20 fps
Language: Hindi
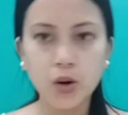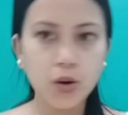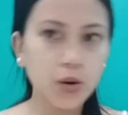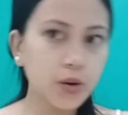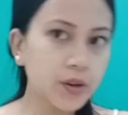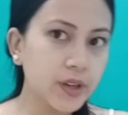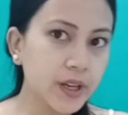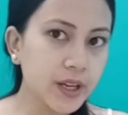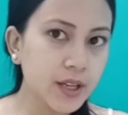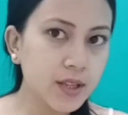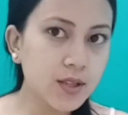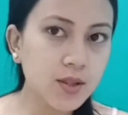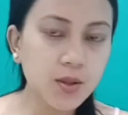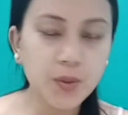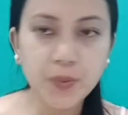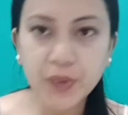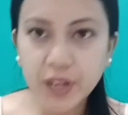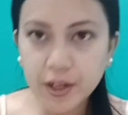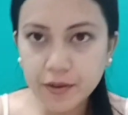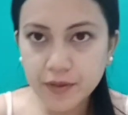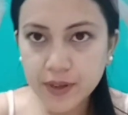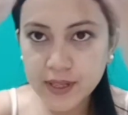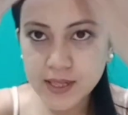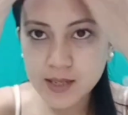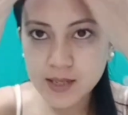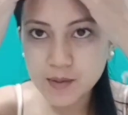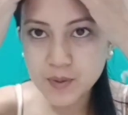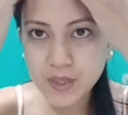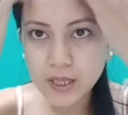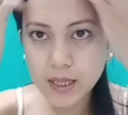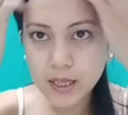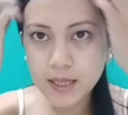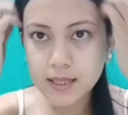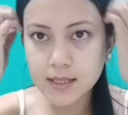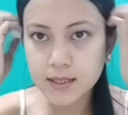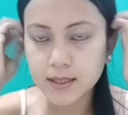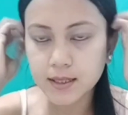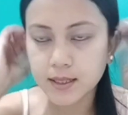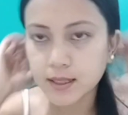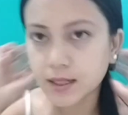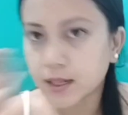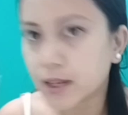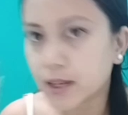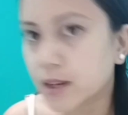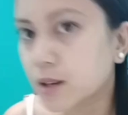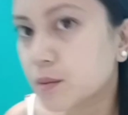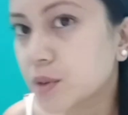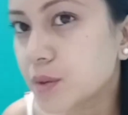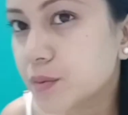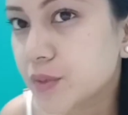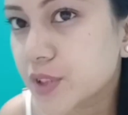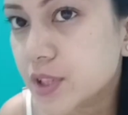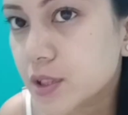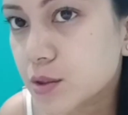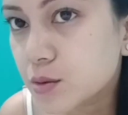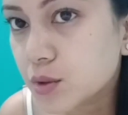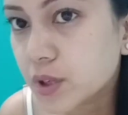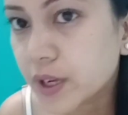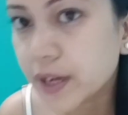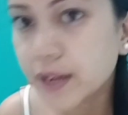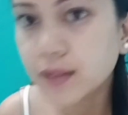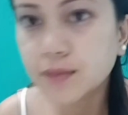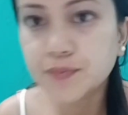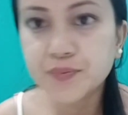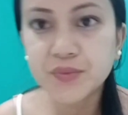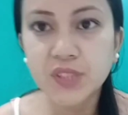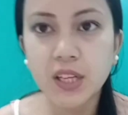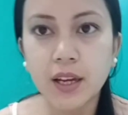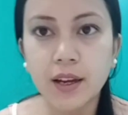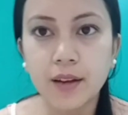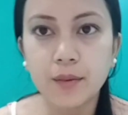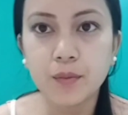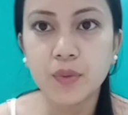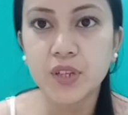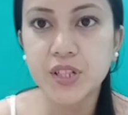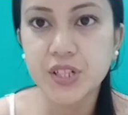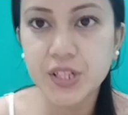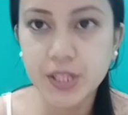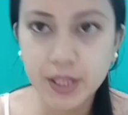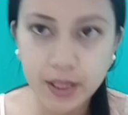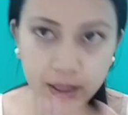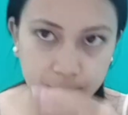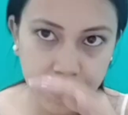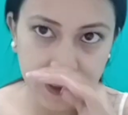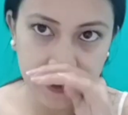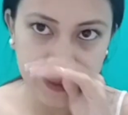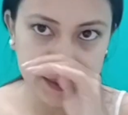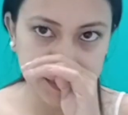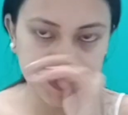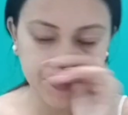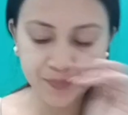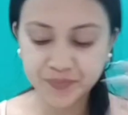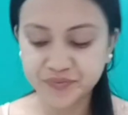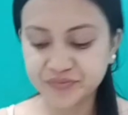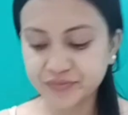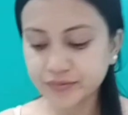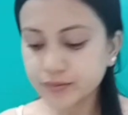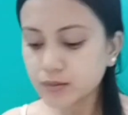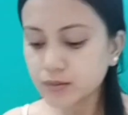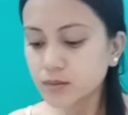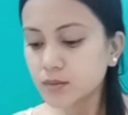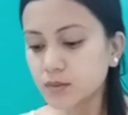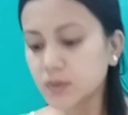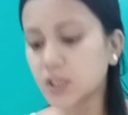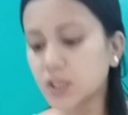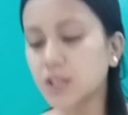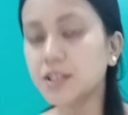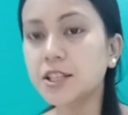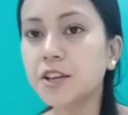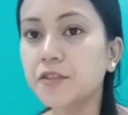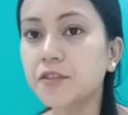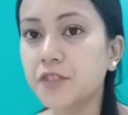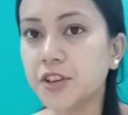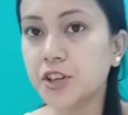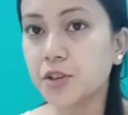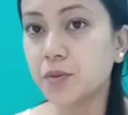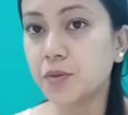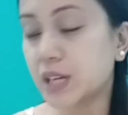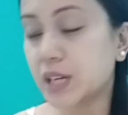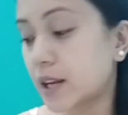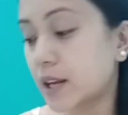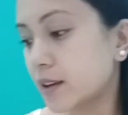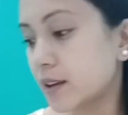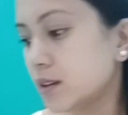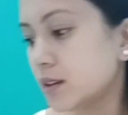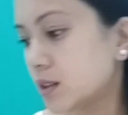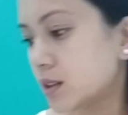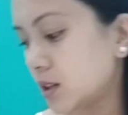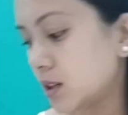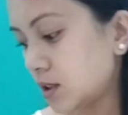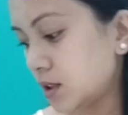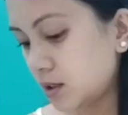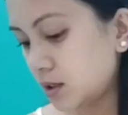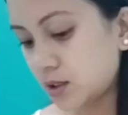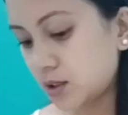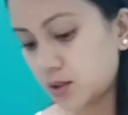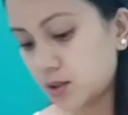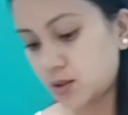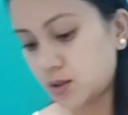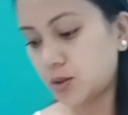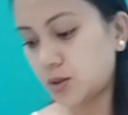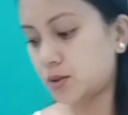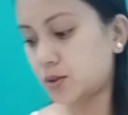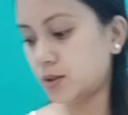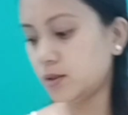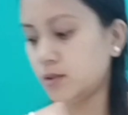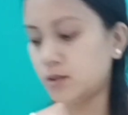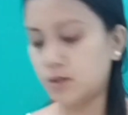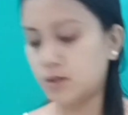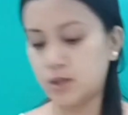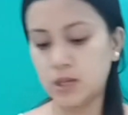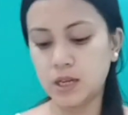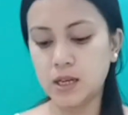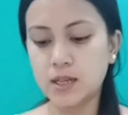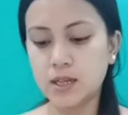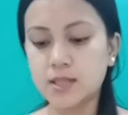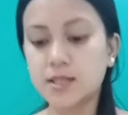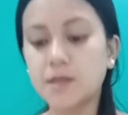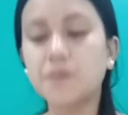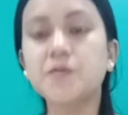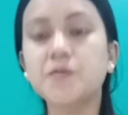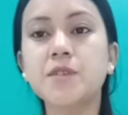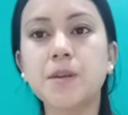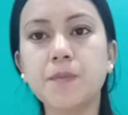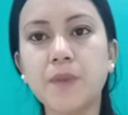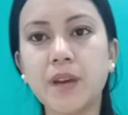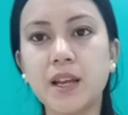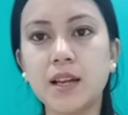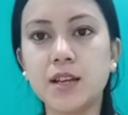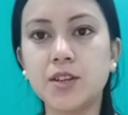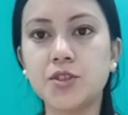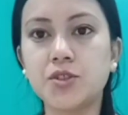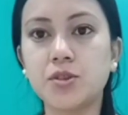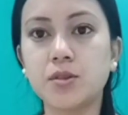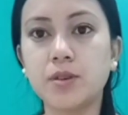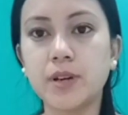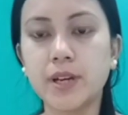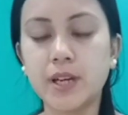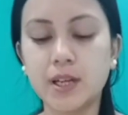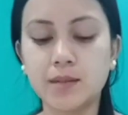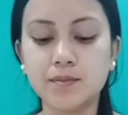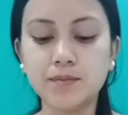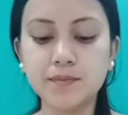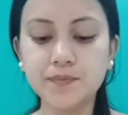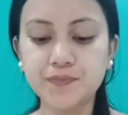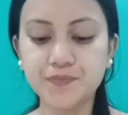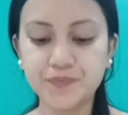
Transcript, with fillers: ओके सो मेरा फेस अभी ऐसा दिख रहा है अभी हम जस्ट उठाए एंड ब्रश के एंड ये वीडियो बना रहे तो सबसे पहले जो है हम